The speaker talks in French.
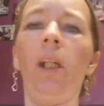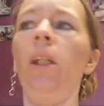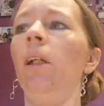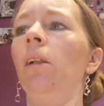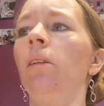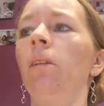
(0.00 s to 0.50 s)

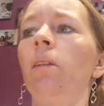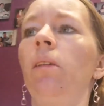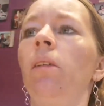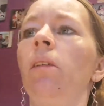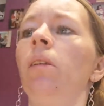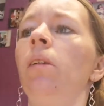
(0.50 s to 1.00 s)

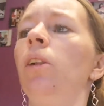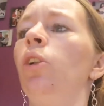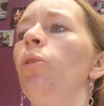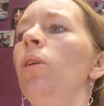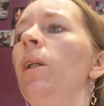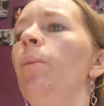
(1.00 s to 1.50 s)

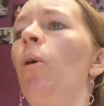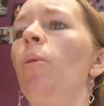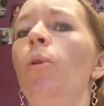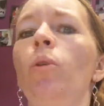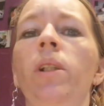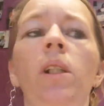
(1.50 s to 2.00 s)
Celui-là, il est
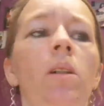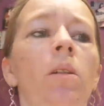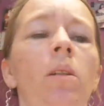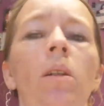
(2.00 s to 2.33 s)
propre aussi.